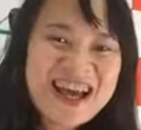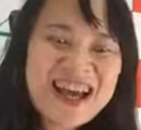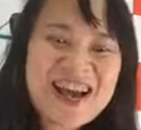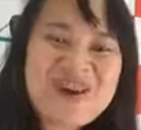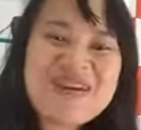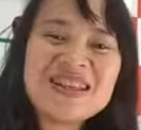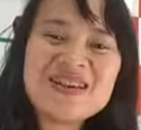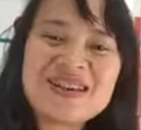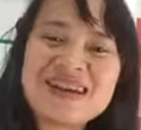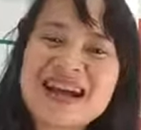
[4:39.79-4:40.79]
Các bạn tiếp,
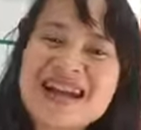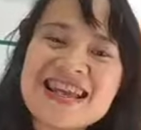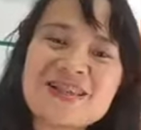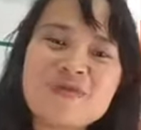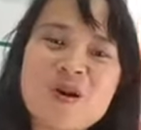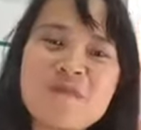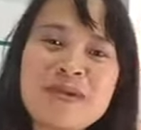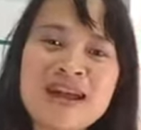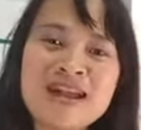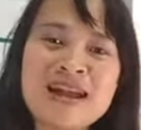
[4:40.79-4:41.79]
cả cả nhà tiếp tục
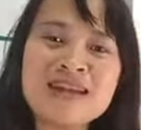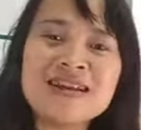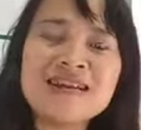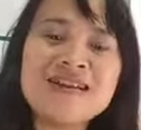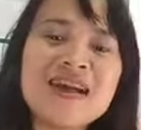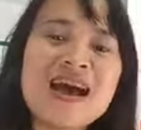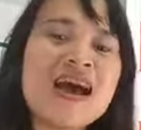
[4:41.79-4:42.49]
comment đi ạ. Nhớ nhá,